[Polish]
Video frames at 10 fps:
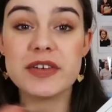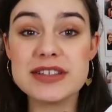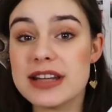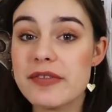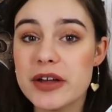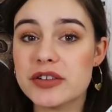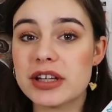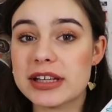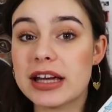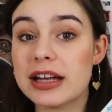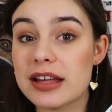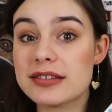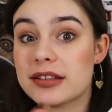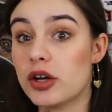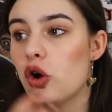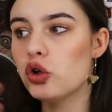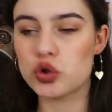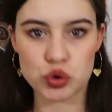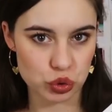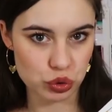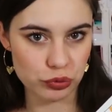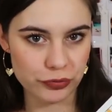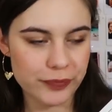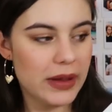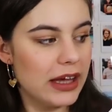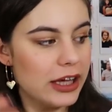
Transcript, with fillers: więc trafiają do takiej klasy odrzutków.